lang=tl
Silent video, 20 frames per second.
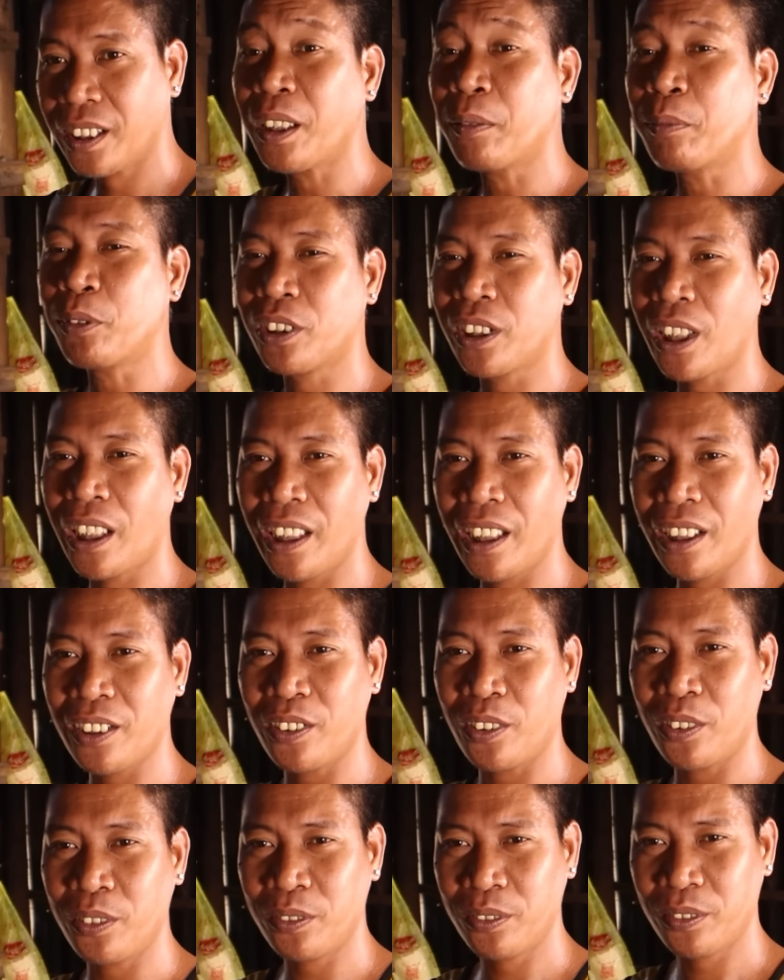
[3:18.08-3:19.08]
Kamusta anak
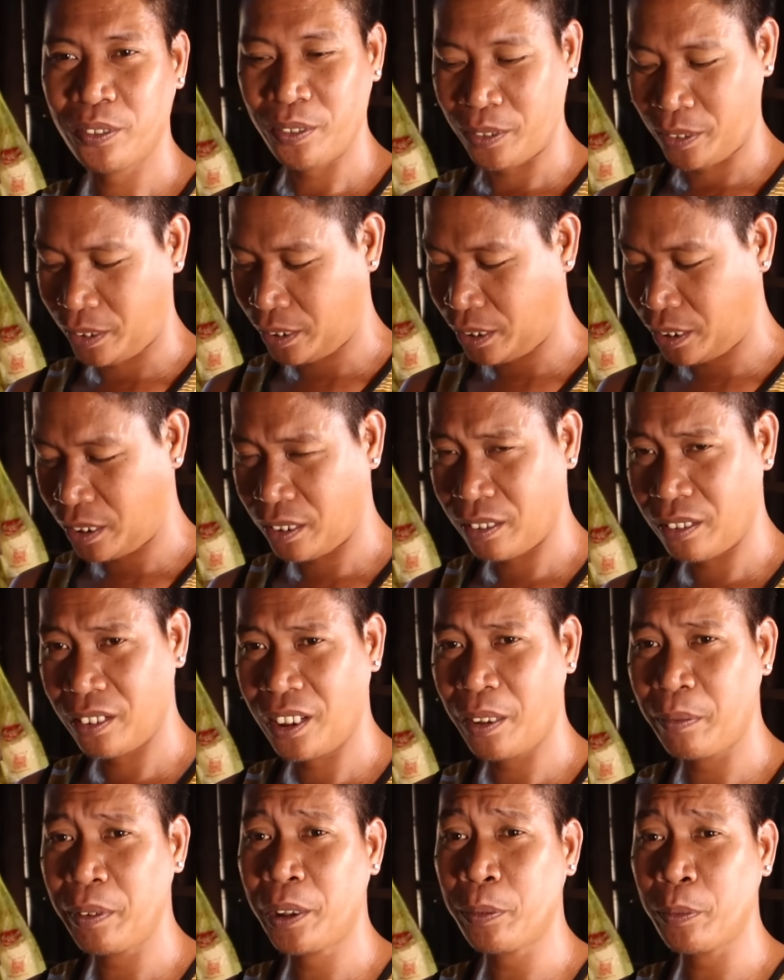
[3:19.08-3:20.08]
ko?
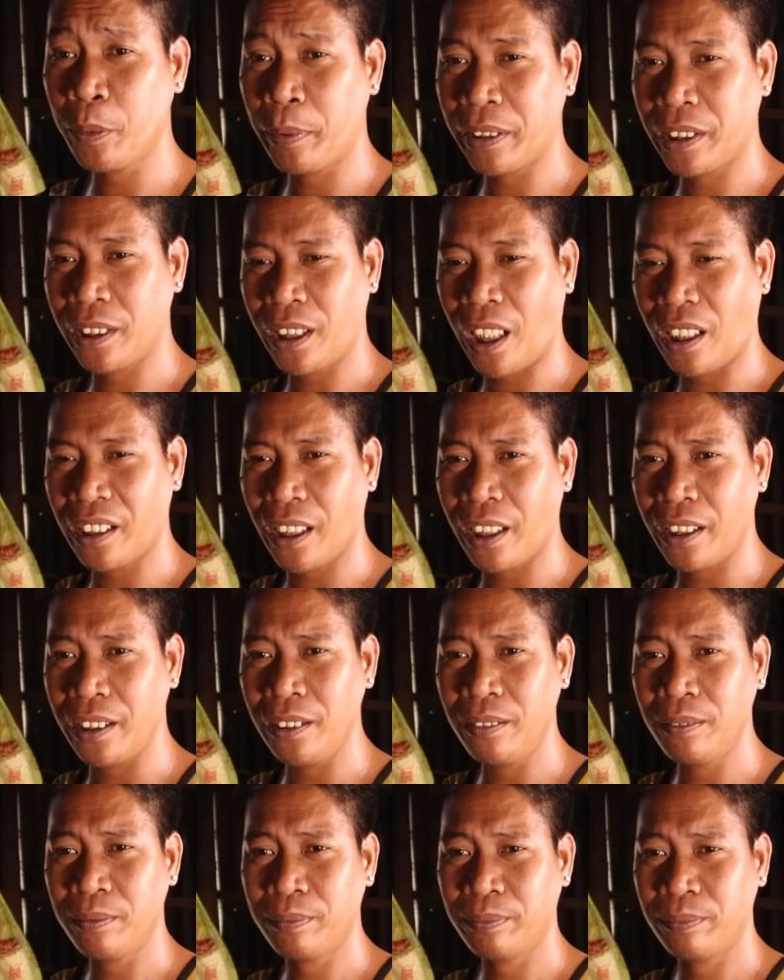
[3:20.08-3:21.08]
Namiss mo ba si
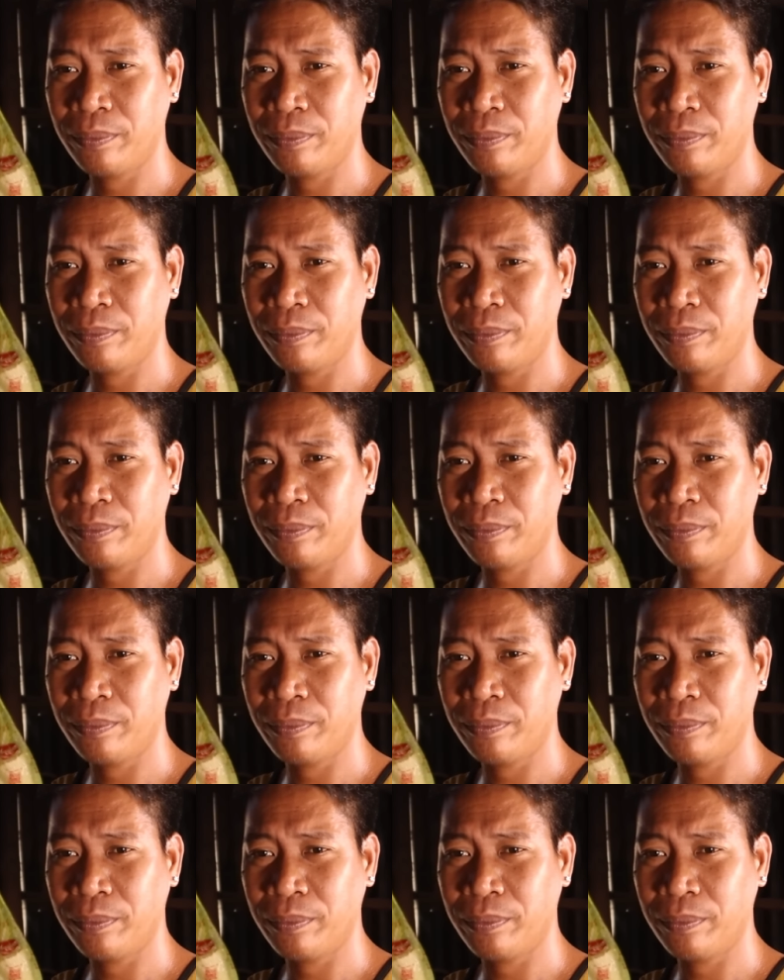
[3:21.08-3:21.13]
tatay?